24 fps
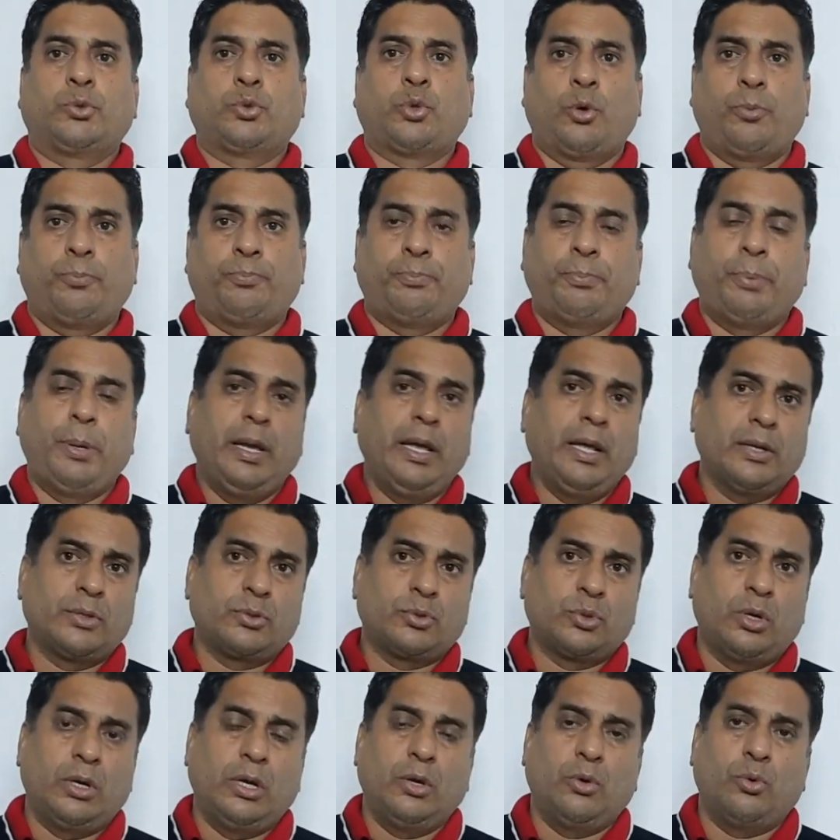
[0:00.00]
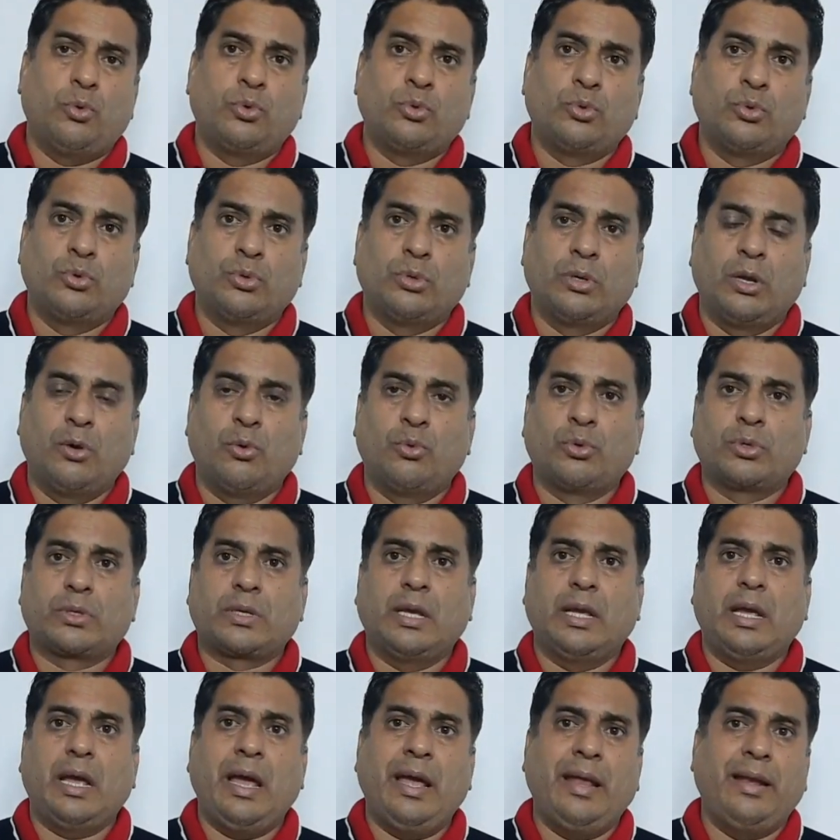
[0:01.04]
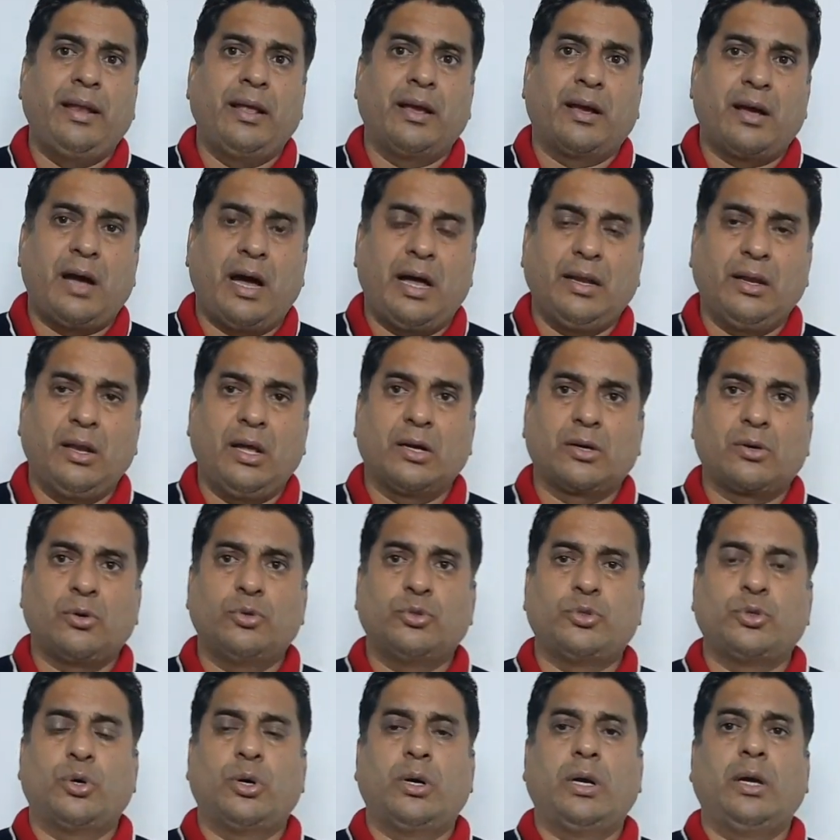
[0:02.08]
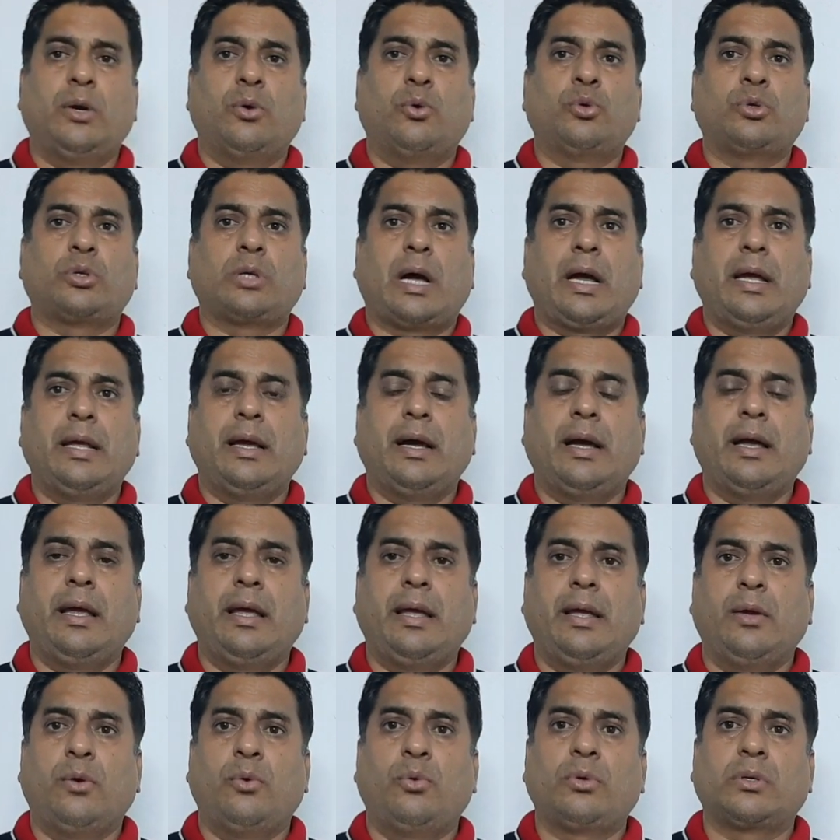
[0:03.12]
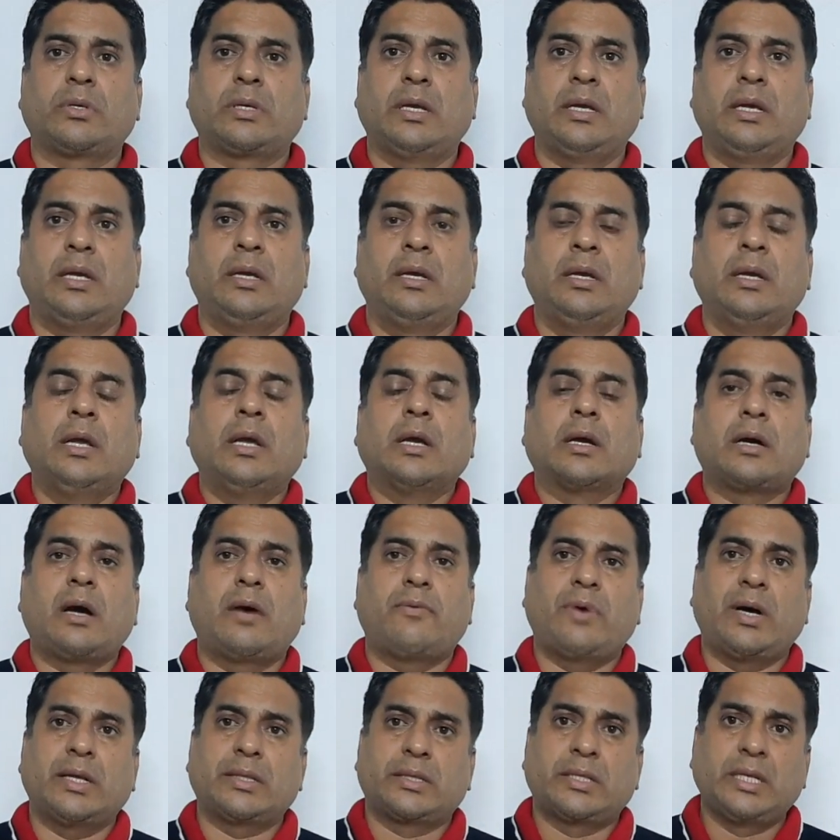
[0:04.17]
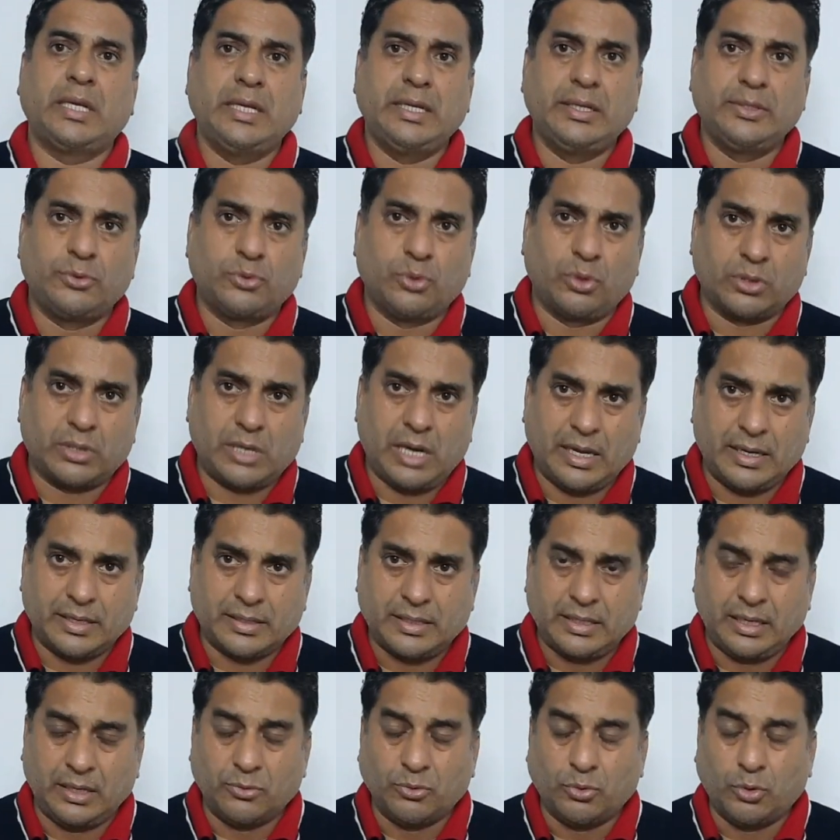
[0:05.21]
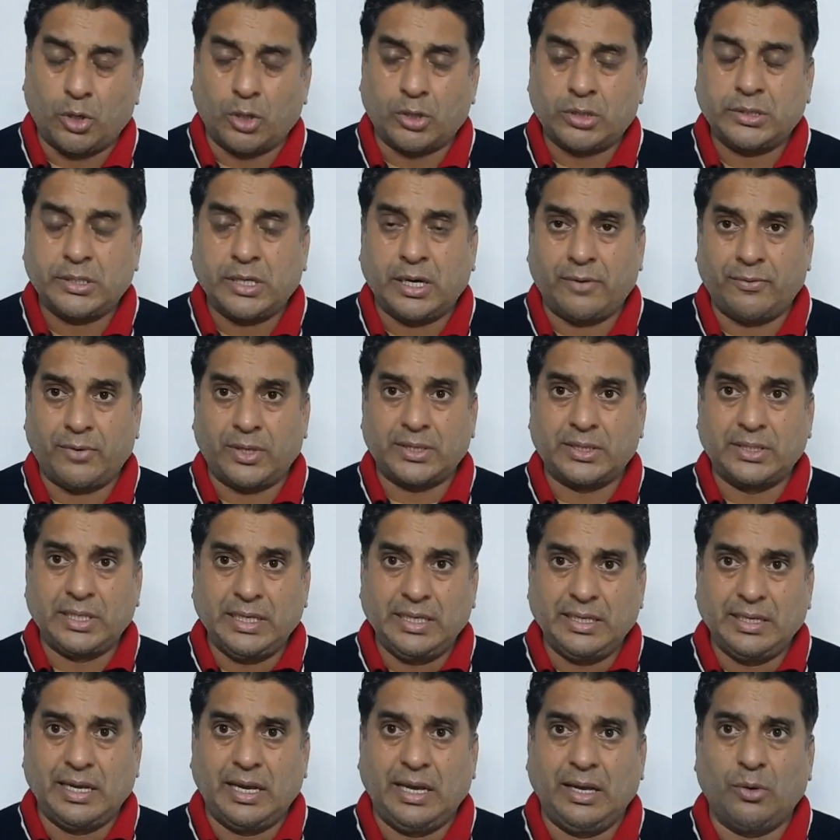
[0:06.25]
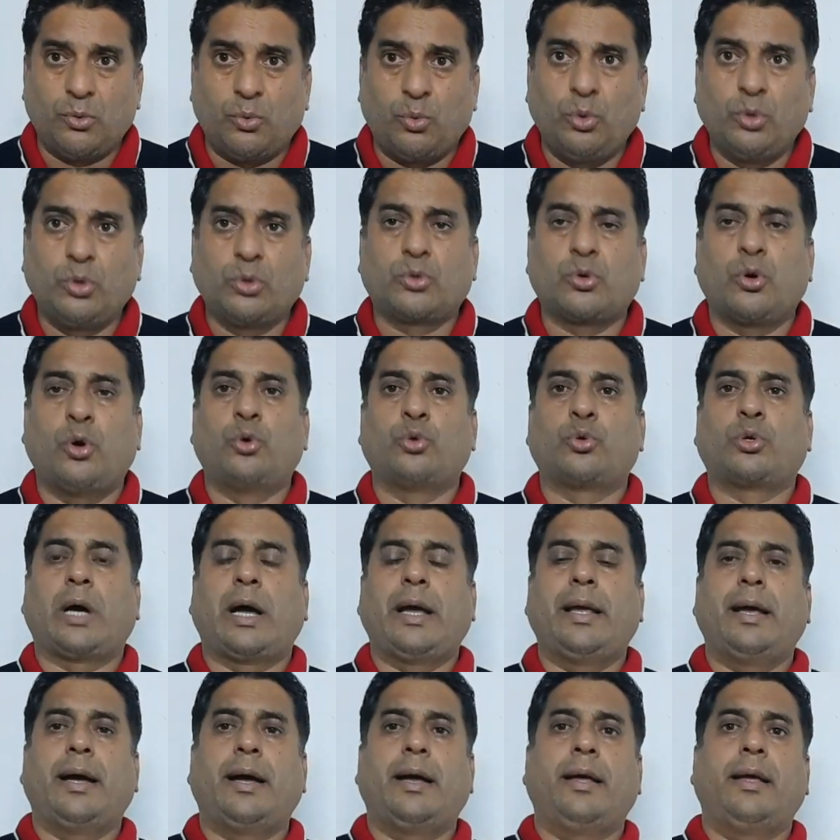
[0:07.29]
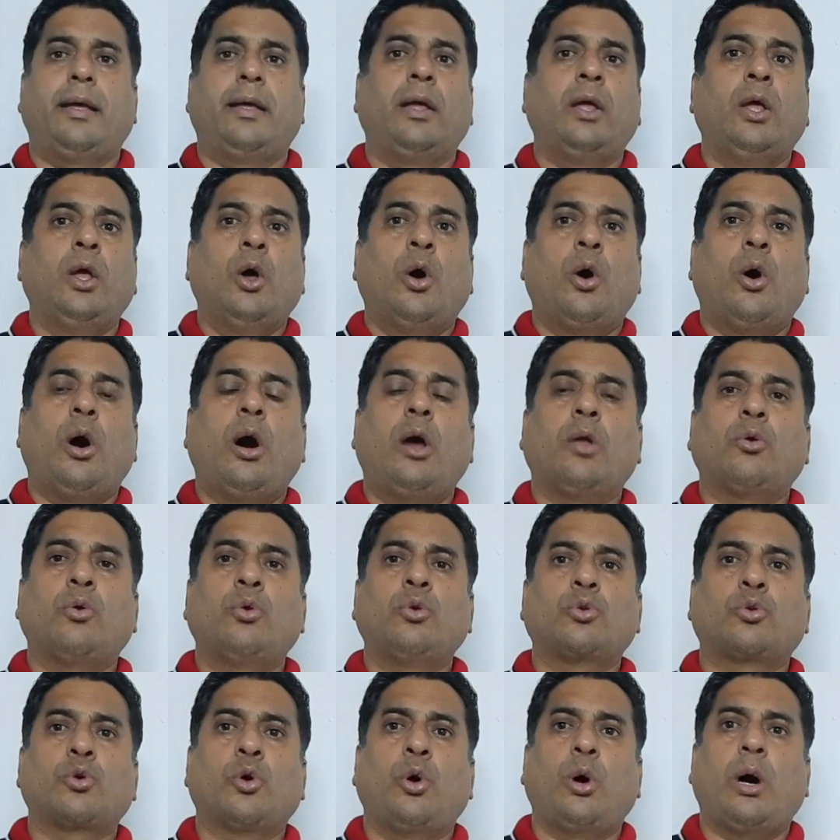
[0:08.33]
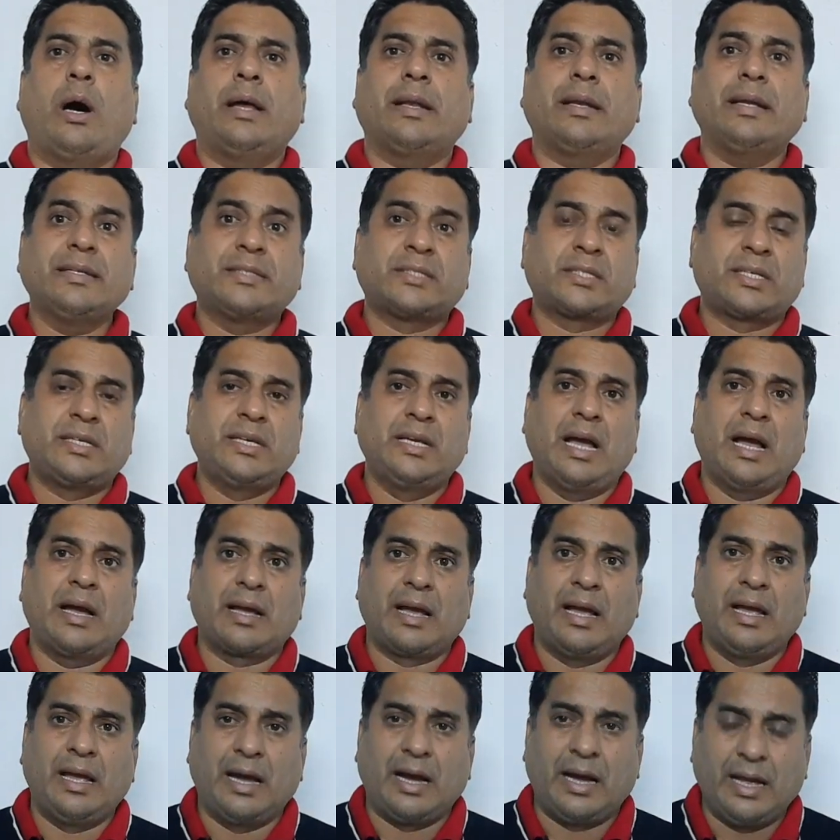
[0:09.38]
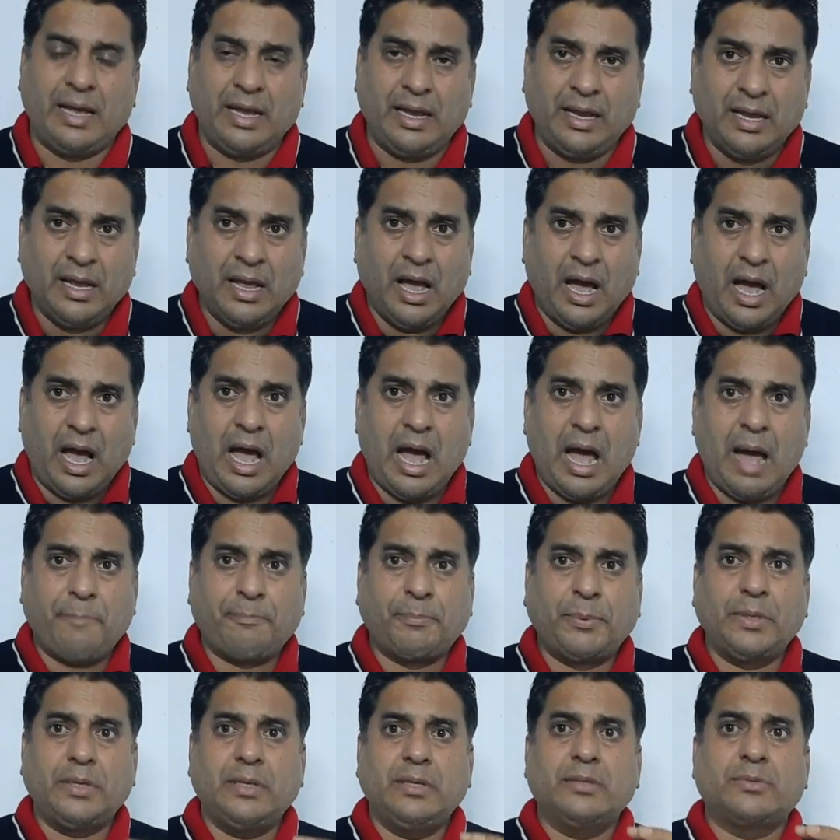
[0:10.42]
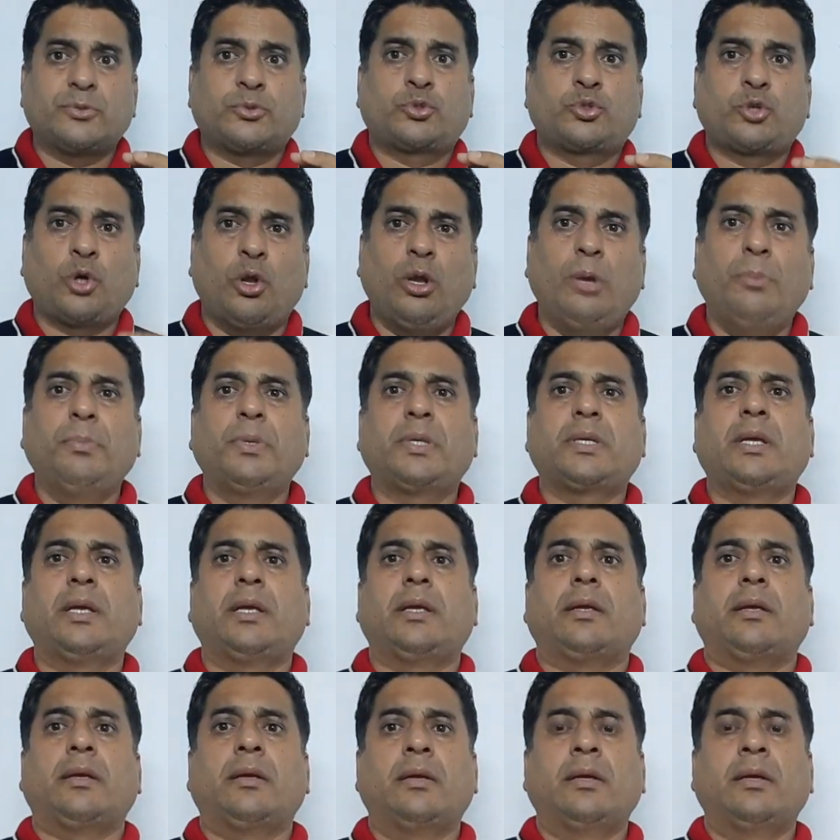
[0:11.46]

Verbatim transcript: तो फिर जो है उन्होंने उनके अहल खाना को जो है उठाया है उनके खवातीन जो घर की वो खवातीन हैं उनको उठाया है और उनको अरेस्ट किया गया है आप जुल्म की